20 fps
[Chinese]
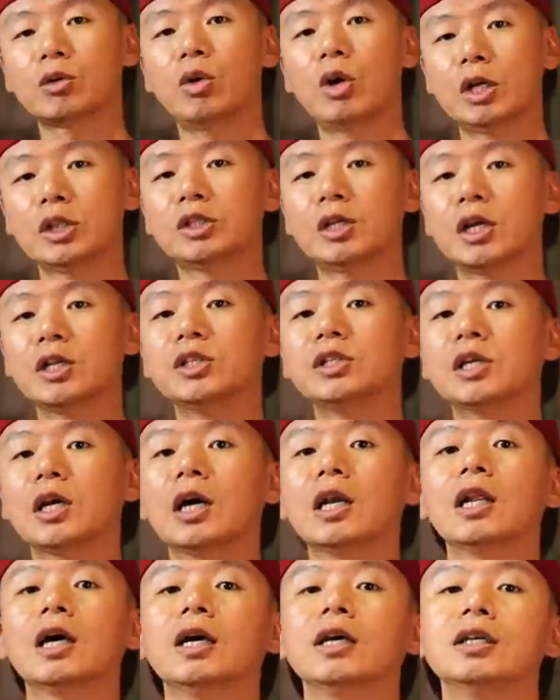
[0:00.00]
快沉
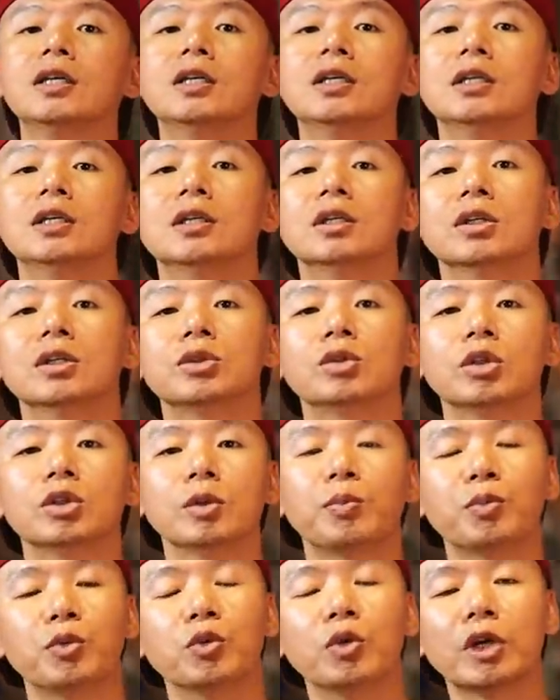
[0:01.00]
下来，所以
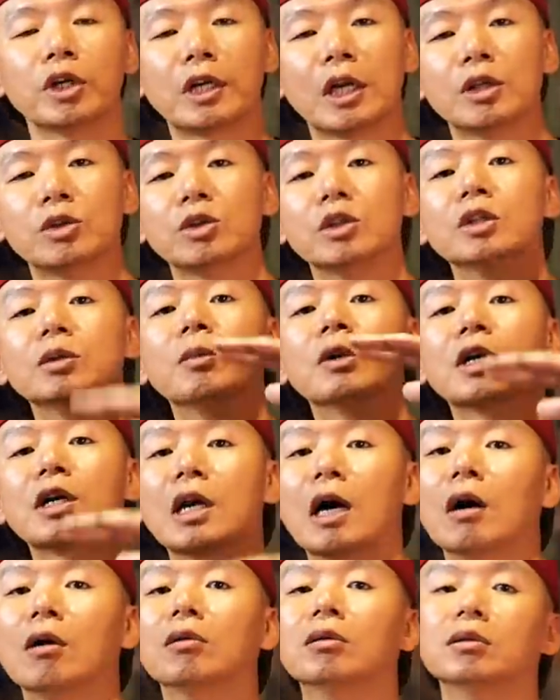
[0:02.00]
就不会感觉那么
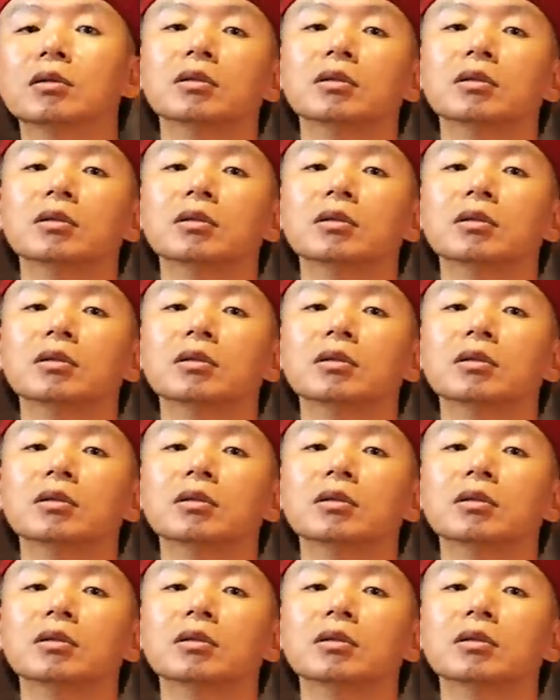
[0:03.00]
高。